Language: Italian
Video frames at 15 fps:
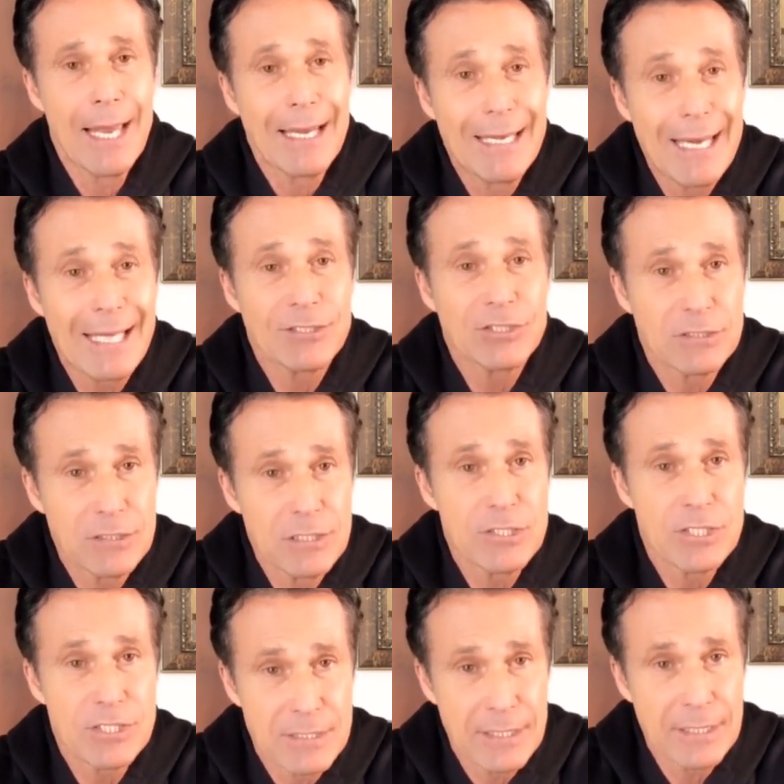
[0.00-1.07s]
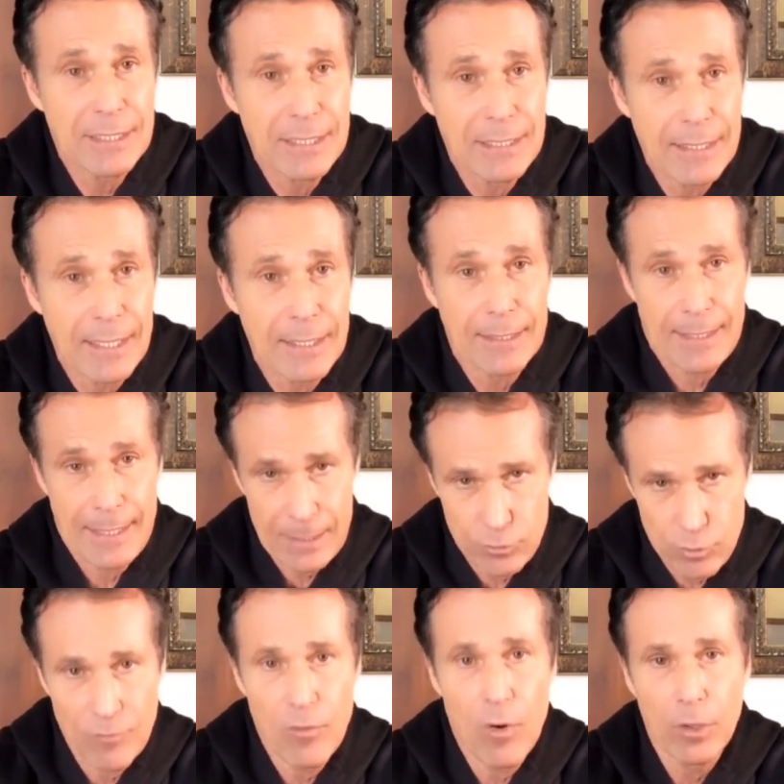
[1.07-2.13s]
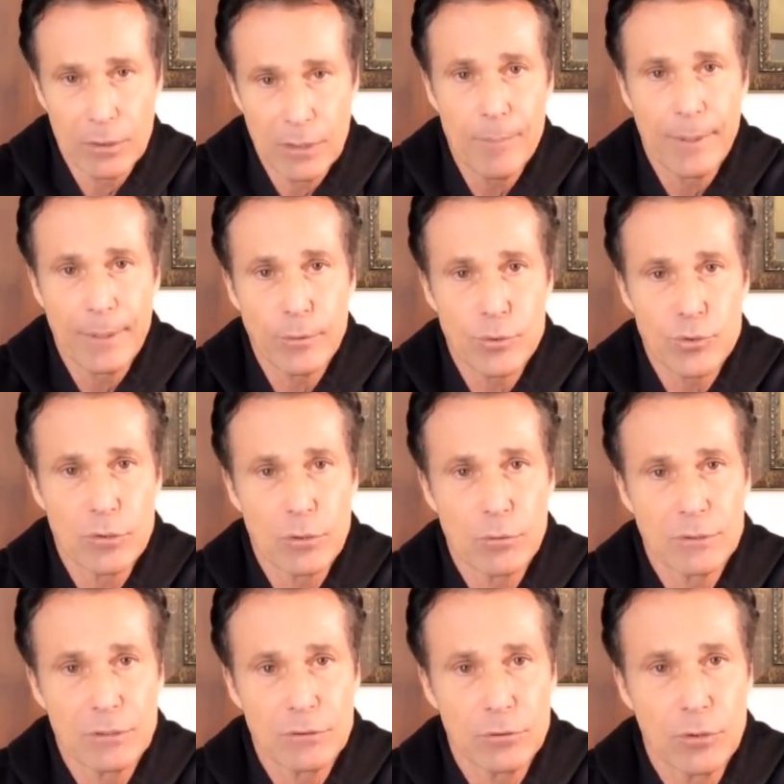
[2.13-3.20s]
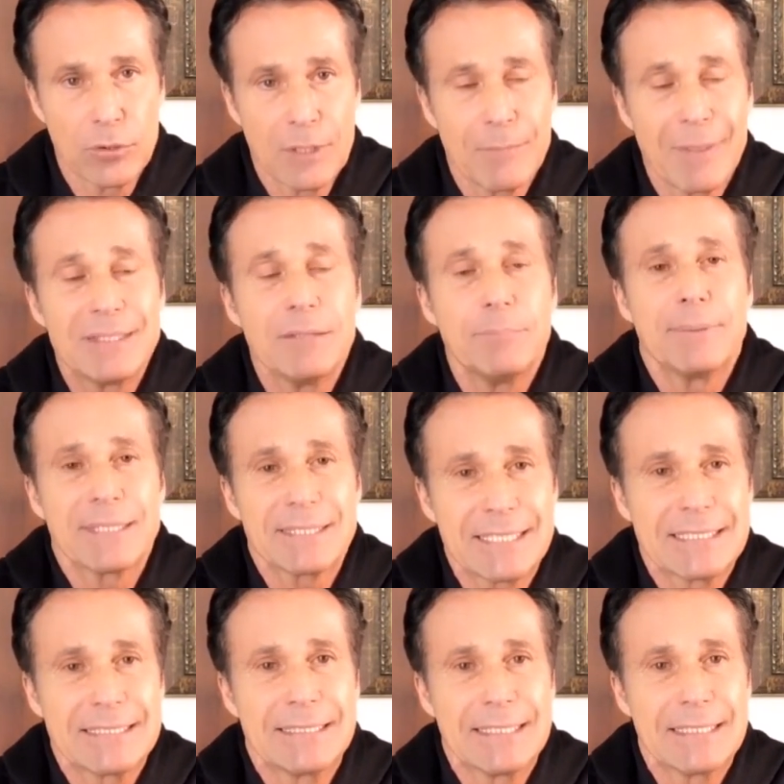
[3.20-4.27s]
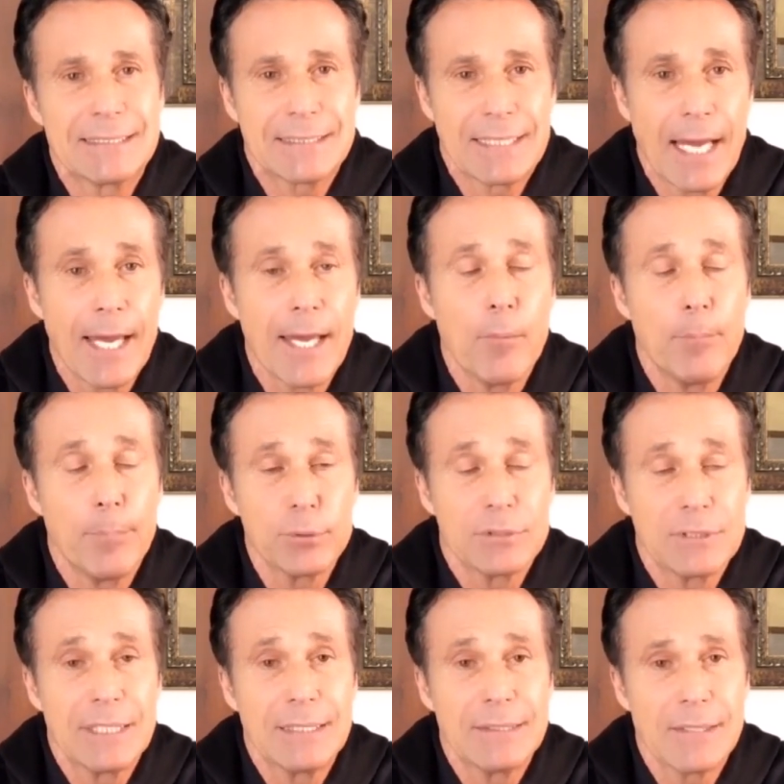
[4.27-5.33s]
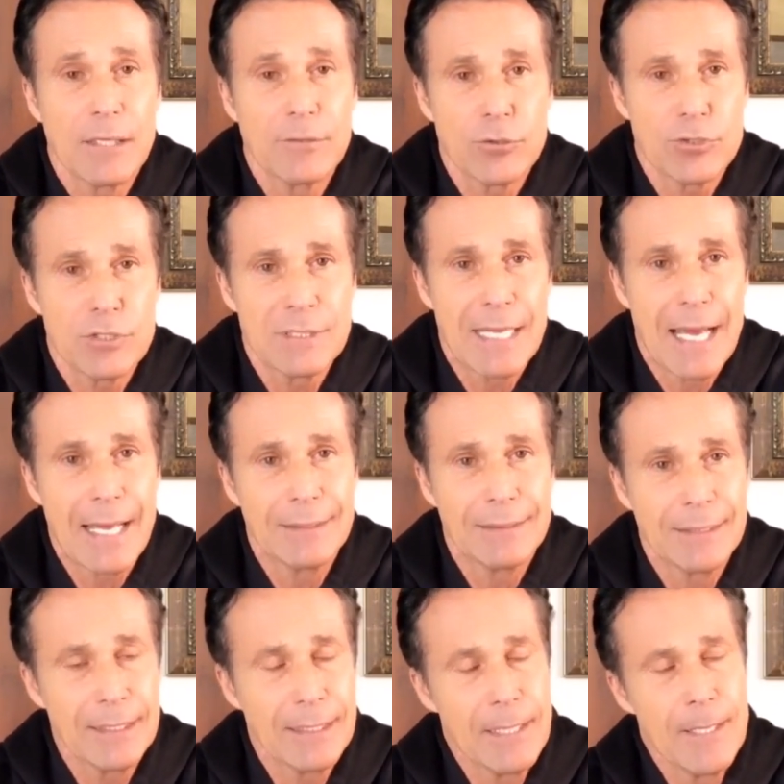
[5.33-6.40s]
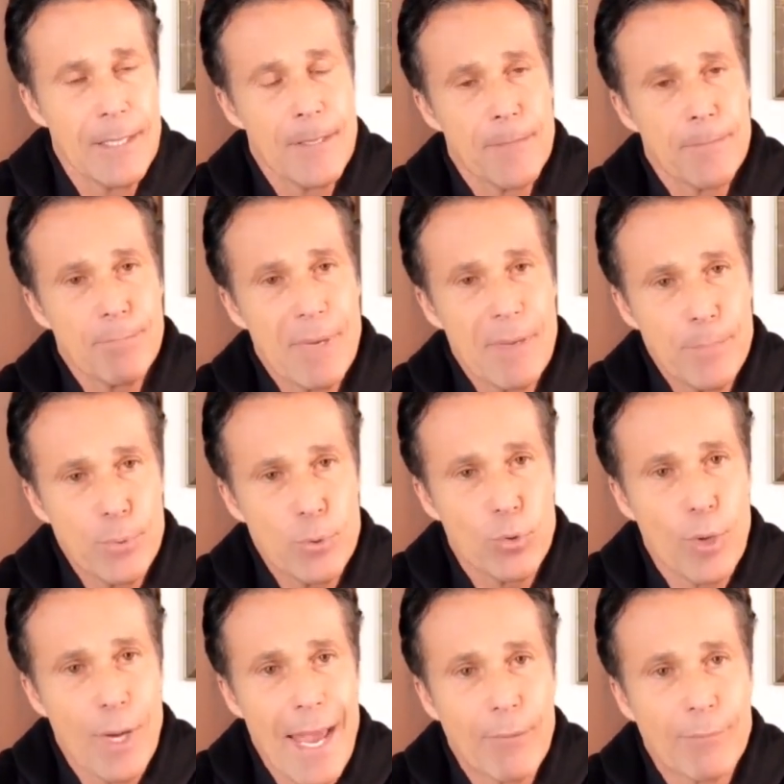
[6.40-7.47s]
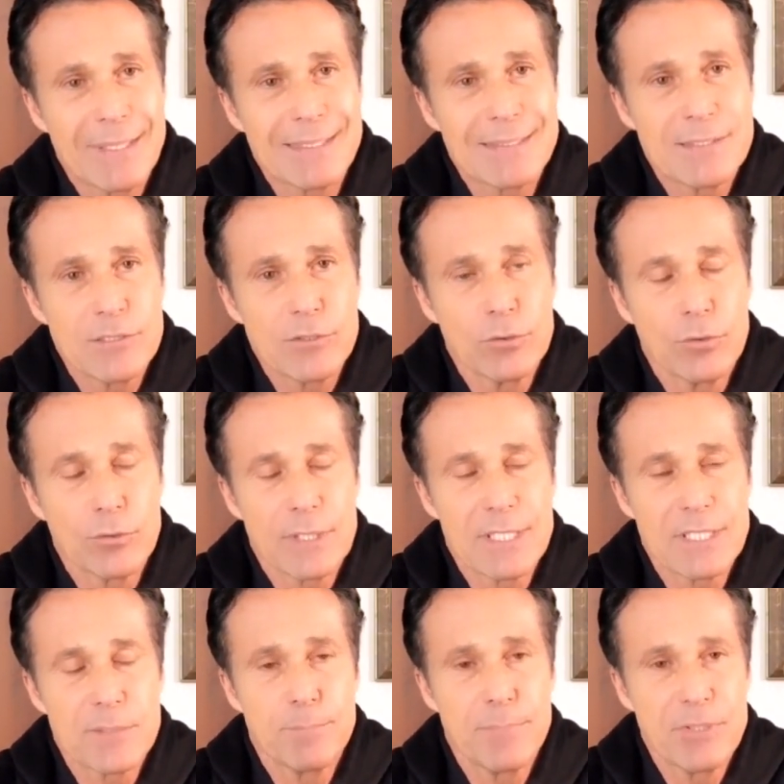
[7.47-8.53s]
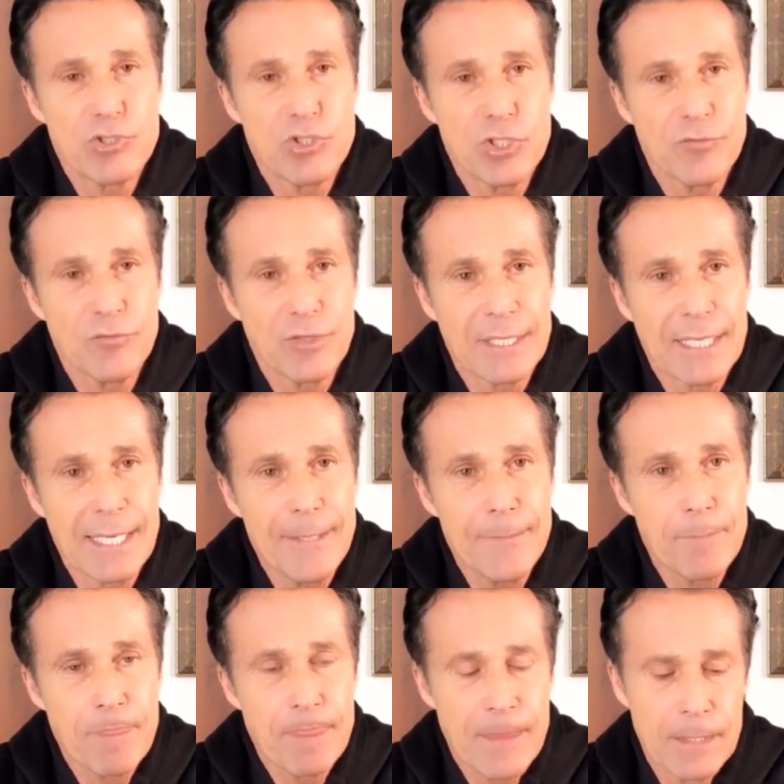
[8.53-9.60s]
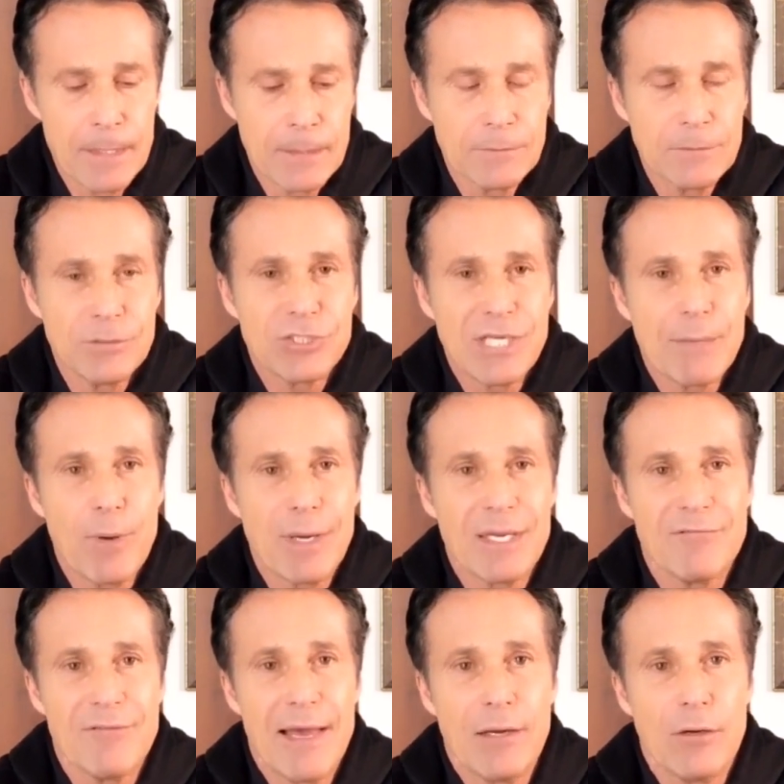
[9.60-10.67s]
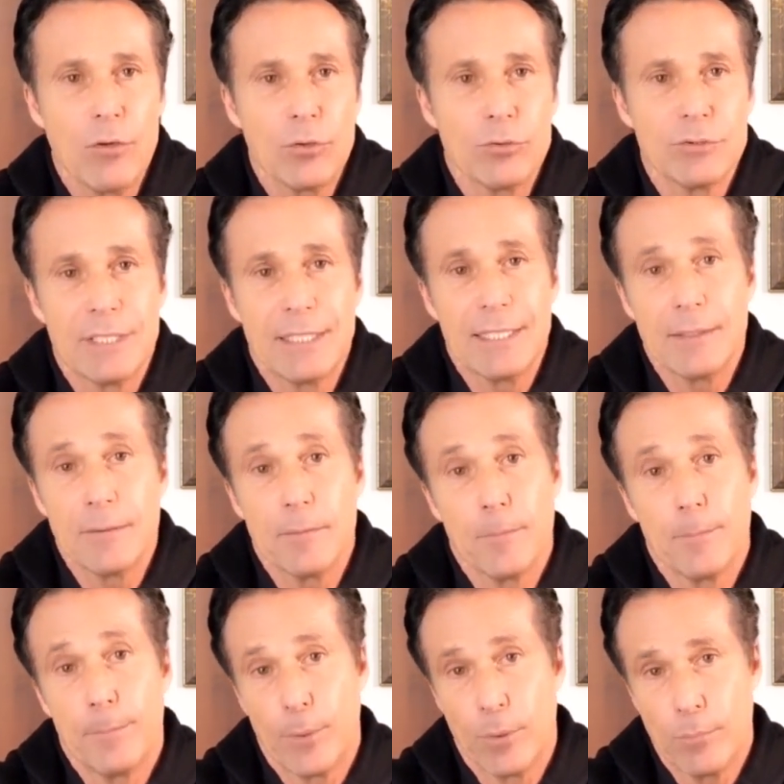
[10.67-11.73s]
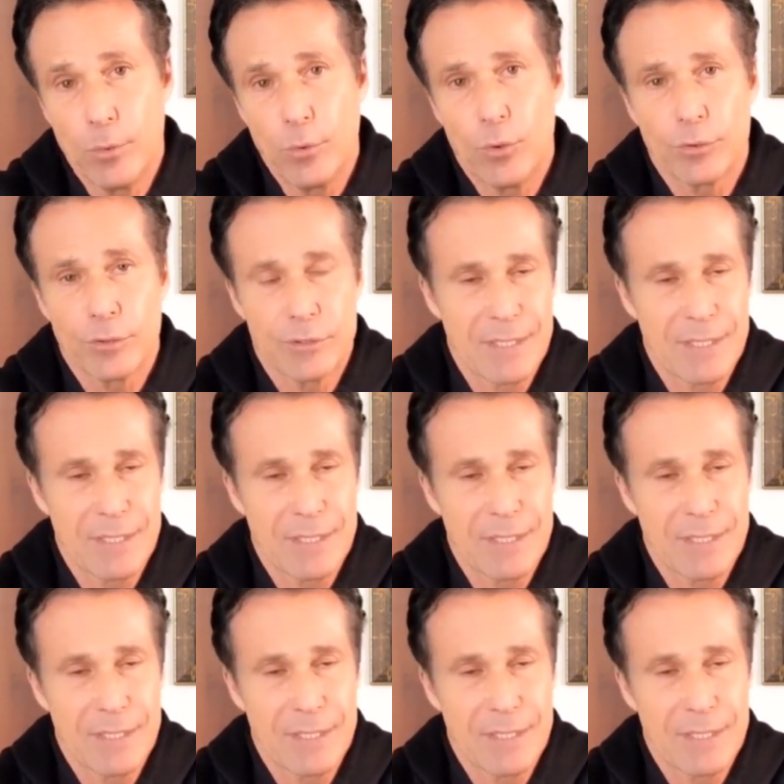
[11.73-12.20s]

L'acetilcisteina, che a sua volta è precursore di glutazione, ma di per sé stessa è un potente antiossidante, ma in più è un'azione specifica, diciamo, a livello dei polmoni.